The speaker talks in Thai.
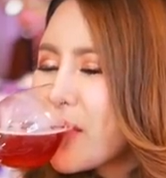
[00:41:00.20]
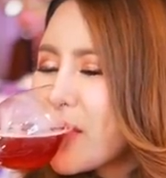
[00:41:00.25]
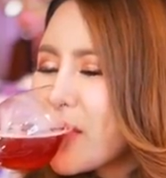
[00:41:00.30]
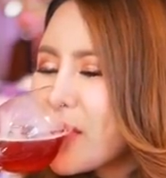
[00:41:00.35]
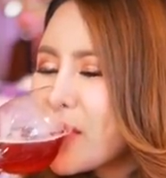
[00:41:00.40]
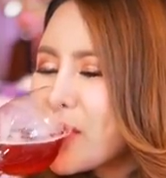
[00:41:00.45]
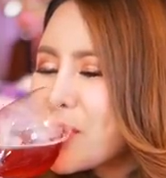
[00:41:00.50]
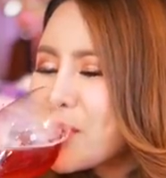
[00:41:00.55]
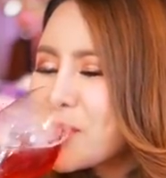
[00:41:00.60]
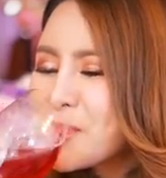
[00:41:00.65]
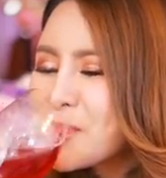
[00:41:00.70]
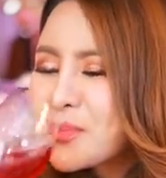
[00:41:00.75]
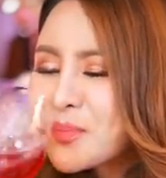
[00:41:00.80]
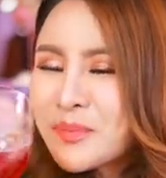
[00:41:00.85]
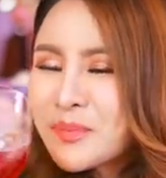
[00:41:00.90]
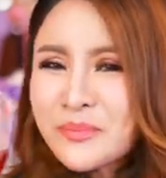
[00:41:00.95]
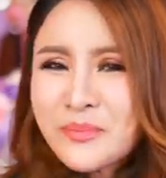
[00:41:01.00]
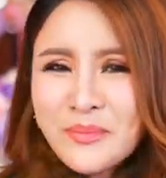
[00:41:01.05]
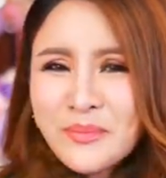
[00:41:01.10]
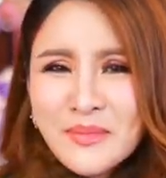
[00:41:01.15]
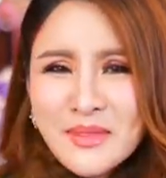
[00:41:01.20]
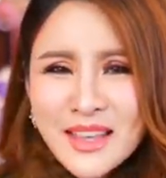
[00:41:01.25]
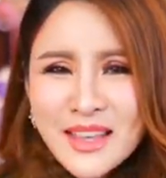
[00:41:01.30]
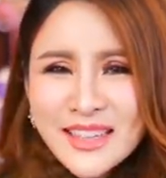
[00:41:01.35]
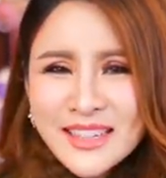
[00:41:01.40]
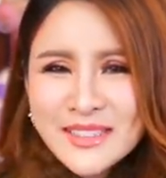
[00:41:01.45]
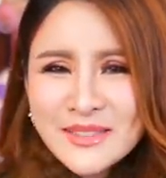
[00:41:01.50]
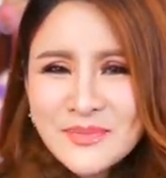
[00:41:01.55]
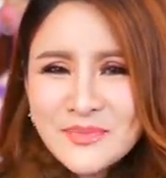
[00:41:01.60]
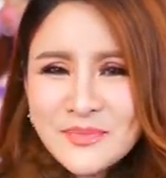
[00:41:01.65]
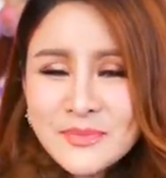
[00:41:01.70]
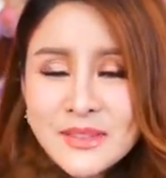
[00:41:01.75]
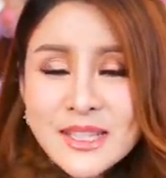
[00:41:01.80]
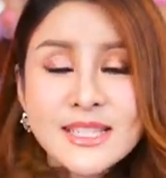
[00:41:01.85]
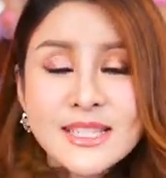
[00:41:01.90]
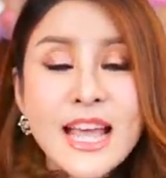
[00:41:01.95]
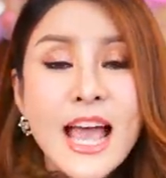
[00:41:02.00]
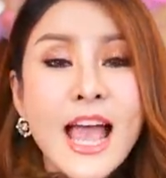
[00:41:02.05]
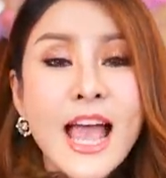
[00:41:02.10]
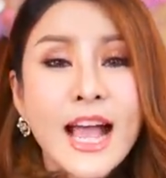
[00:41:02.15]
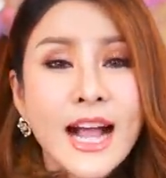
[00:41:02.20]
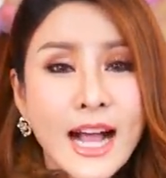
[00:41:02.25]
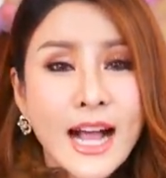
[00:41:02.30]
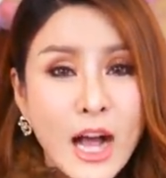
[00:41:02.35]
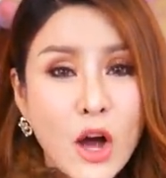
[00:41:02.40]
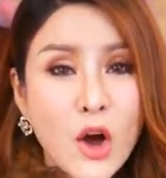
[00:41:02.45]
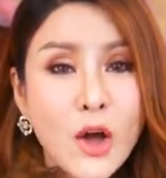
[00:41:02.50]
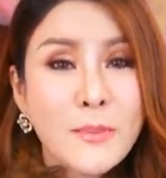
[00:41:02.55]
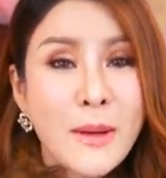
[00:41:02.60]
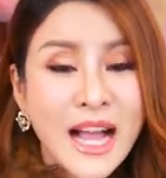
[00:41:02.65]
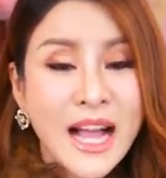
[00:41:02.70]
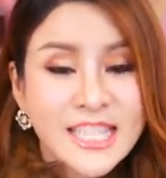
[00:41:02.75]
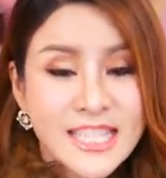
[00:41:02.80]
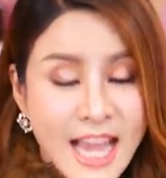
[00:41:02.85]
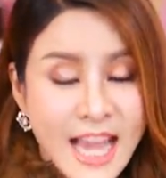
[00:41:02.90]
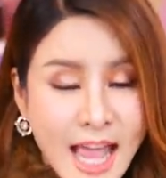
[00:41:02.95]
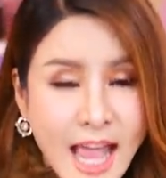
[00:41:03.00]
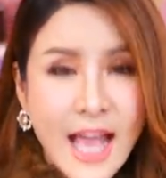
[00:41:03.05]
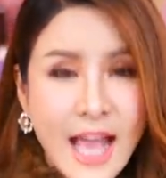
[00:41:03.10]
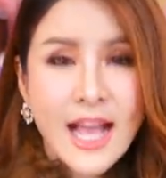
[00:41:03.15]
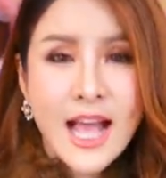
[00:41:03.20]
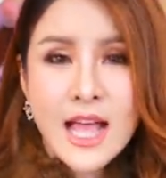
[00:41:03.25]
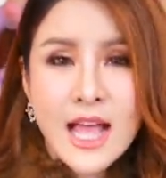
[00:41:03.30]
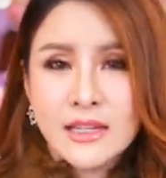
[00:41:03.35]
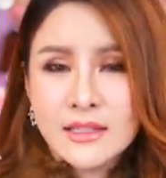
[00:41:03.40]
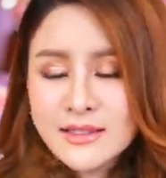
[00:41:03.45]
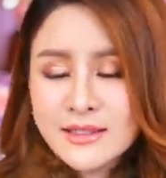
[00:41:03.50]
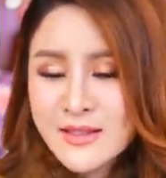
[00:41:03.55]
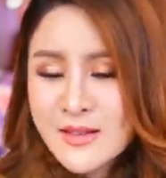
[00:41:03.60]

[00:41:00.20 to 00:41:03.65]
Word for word: สองพันสามร้อย แชร์แชร์ค่ะเขาให้พักแชร์ค่ะ